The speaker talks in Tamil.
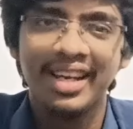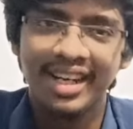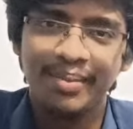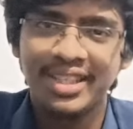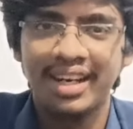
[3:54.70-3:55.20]

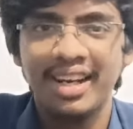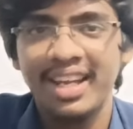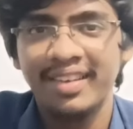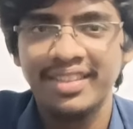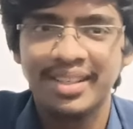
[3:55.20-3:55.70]
நம்ம சேனலை
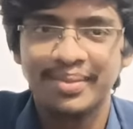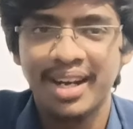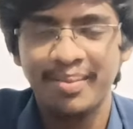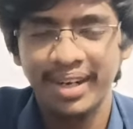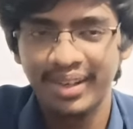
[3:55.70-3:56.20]
நீங்கள் வந்து
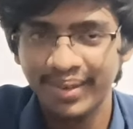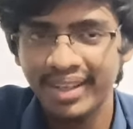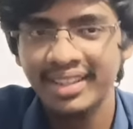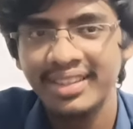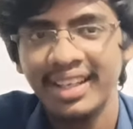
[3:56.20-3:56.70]
சப்ஸ்கிரைப்
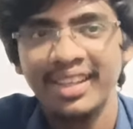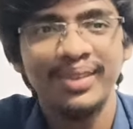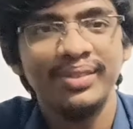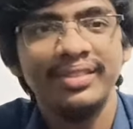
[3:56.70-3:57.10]
பண்ணிக்கோங்க தேங்க்யூ